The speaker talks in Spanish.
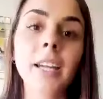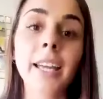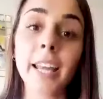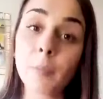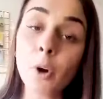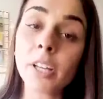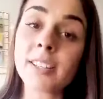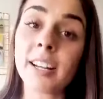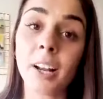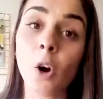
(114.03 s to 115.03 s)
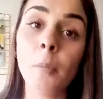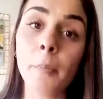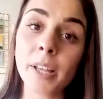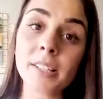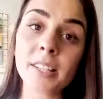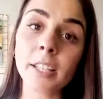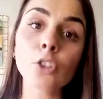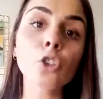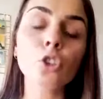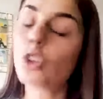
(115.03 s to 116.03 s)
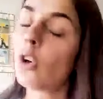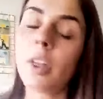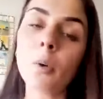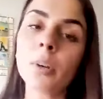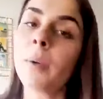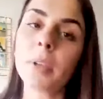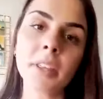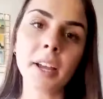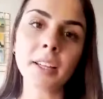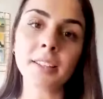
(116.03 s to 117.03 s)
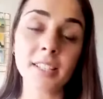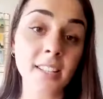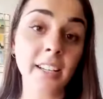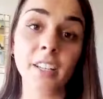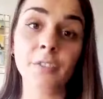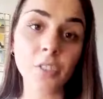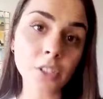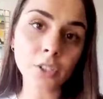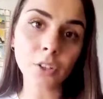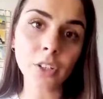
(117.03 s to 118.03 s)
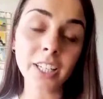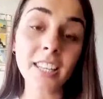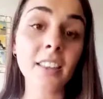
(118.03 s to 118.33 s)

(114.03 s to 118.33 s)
Queremos que se recompense toda una vida de sacrificio y